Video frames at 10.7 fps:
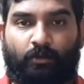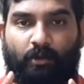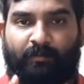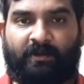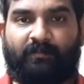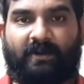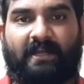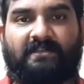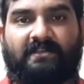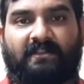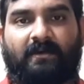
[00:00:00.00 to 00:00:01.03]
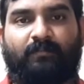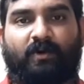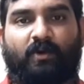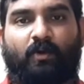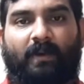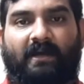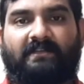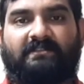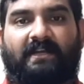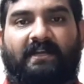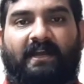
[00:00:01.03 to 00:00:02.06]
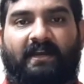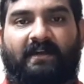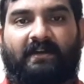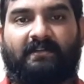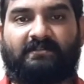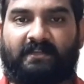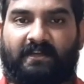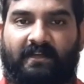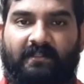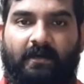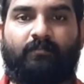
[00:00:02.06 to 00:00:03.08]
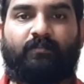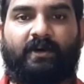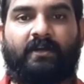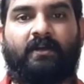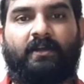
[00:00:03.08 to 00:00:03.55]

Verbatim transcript: तो अपने प्राइस के दम पर और बाकी सारे कैरेक्टरिस्टिक के दम पर